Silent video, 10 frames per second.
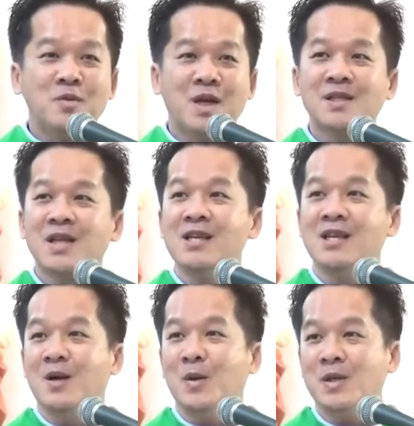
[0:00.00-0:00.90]
đã xây
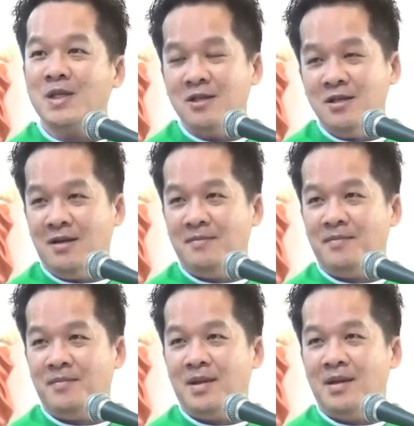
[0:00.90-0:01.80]
dựng hồi xưa.
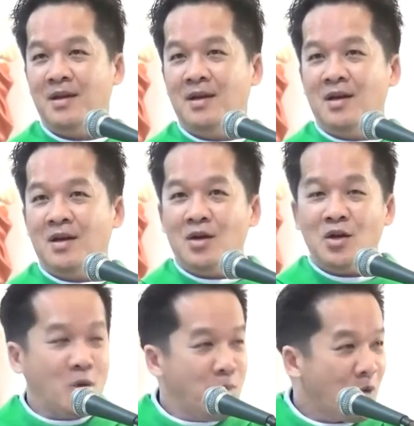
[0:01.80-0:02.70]

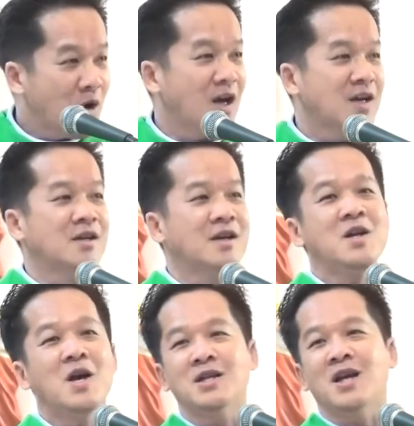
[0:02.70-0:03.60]
Rồi một lần nữa
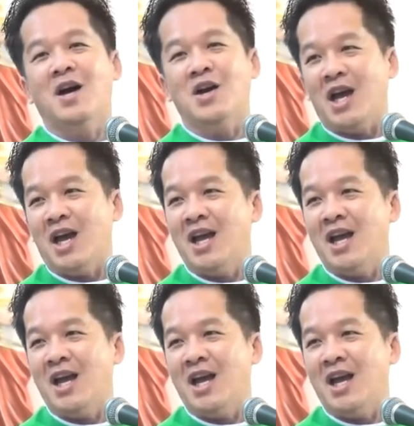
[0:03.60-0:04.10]
đền thờ này